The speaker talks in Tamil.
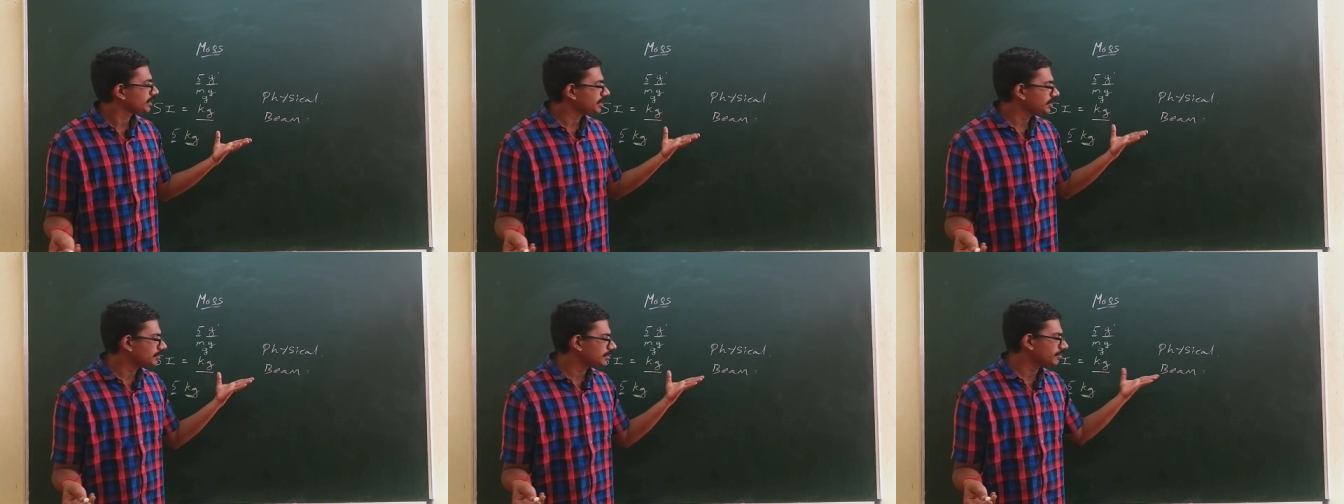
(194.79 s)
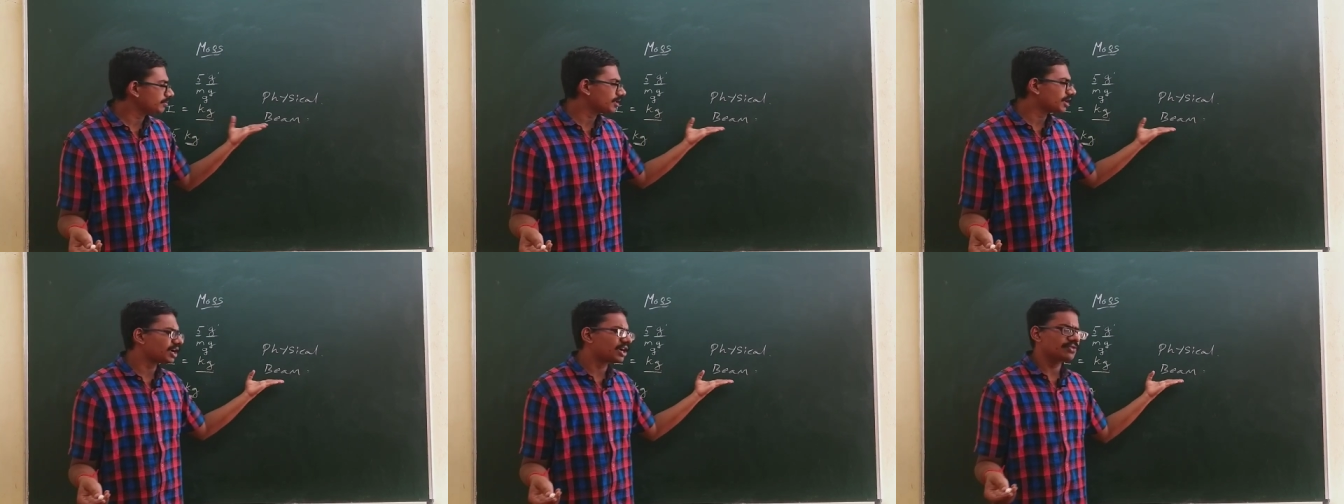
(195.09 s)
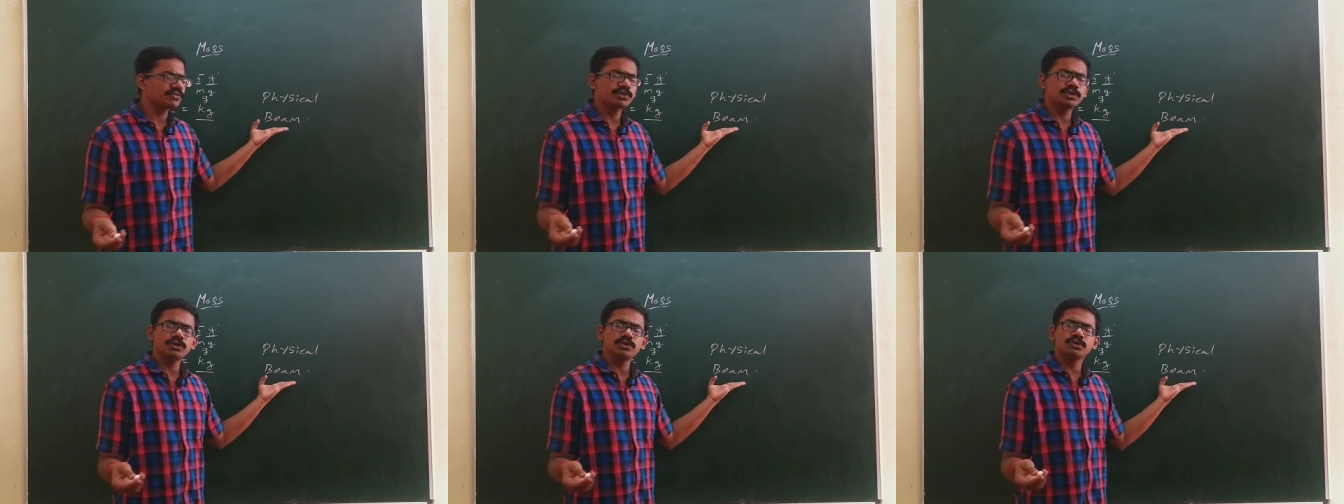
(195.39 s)
மினிமம்
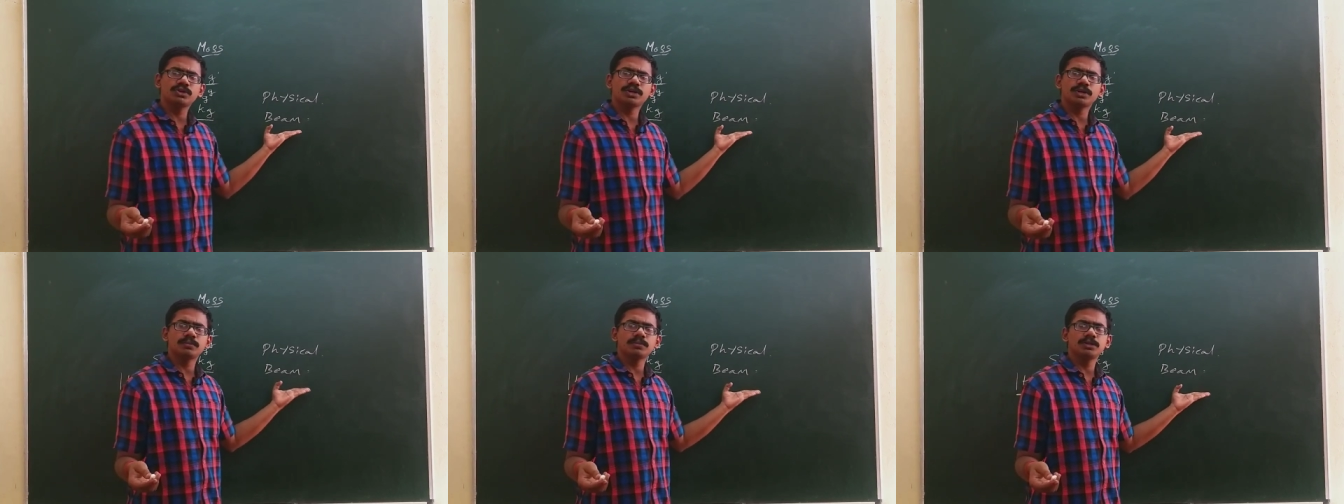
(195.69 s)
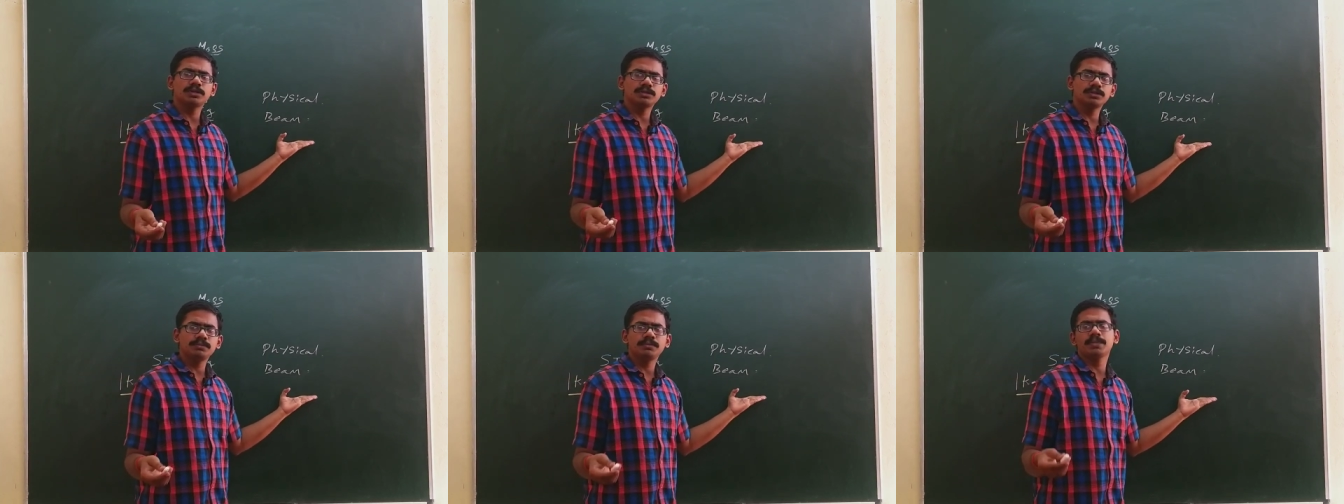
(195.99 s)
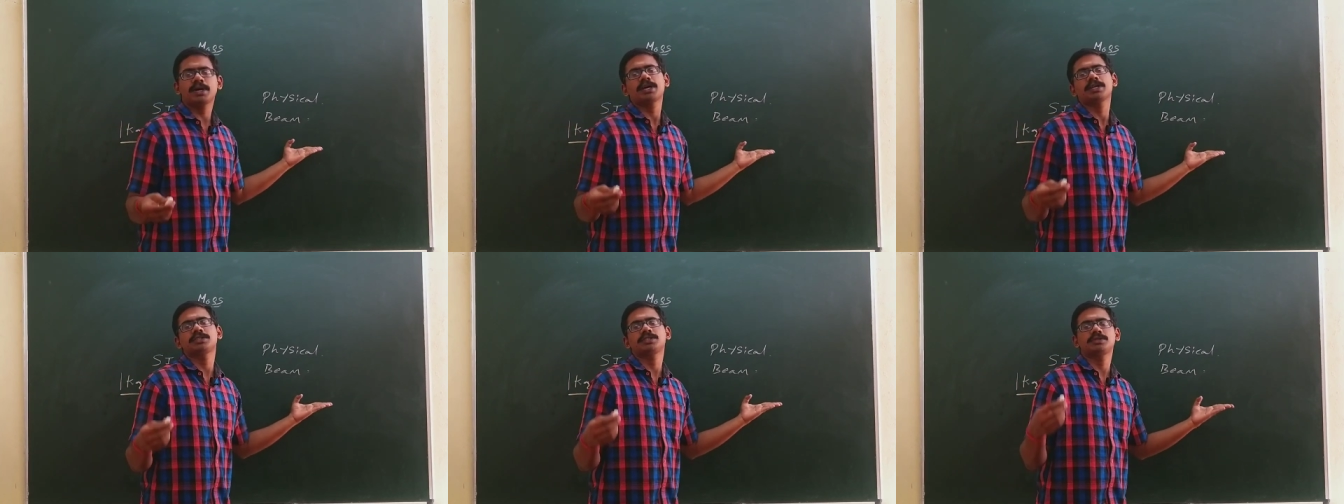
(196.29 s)
ஹாஃப் கிலோகிராம்லேருந்து
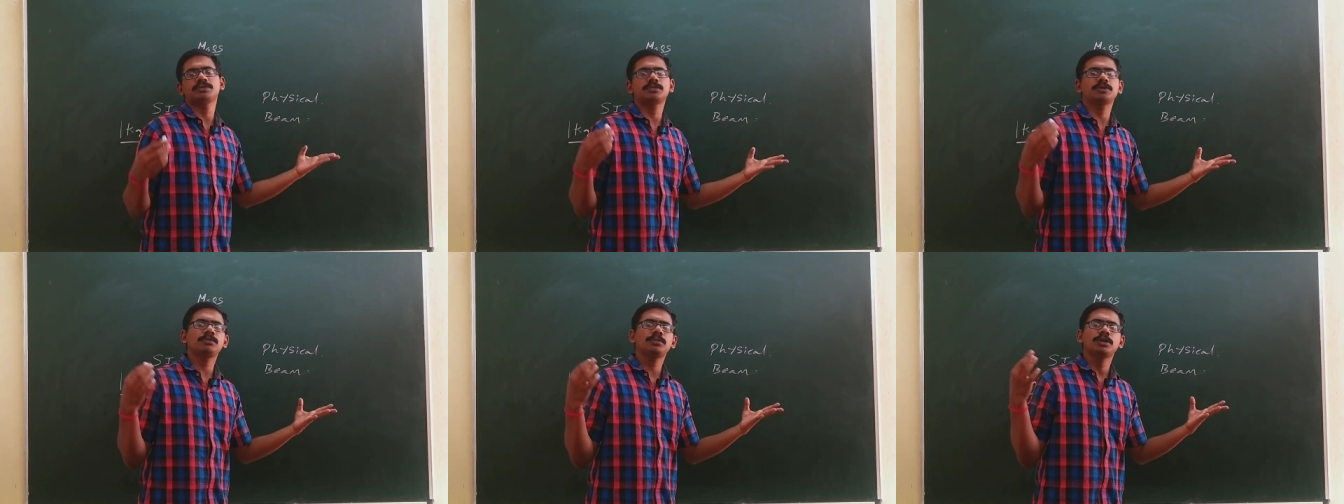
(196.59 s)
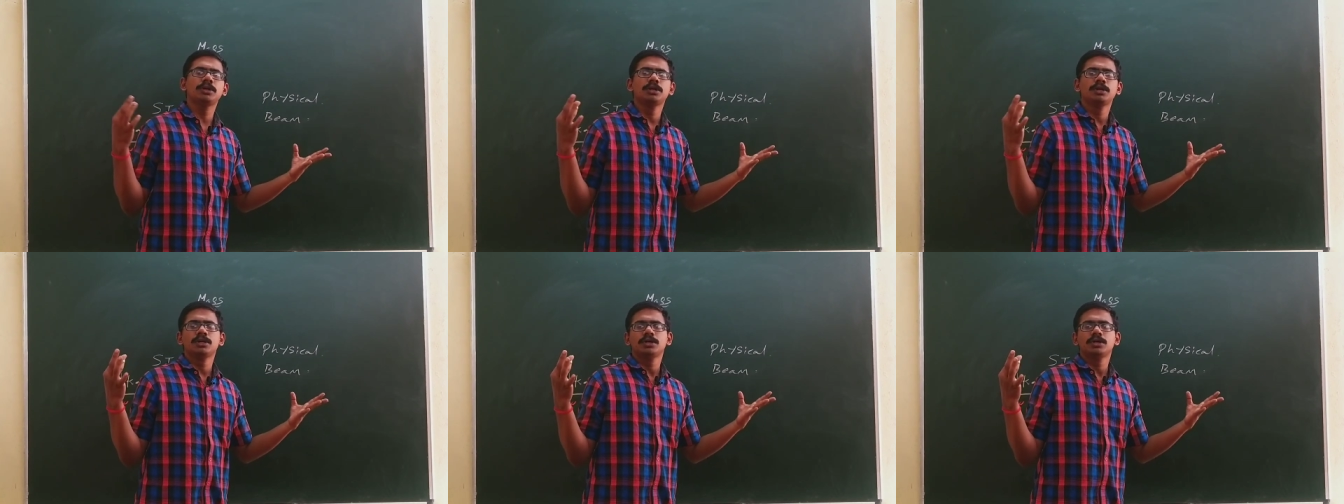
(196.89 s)
மேக்ஸிமம்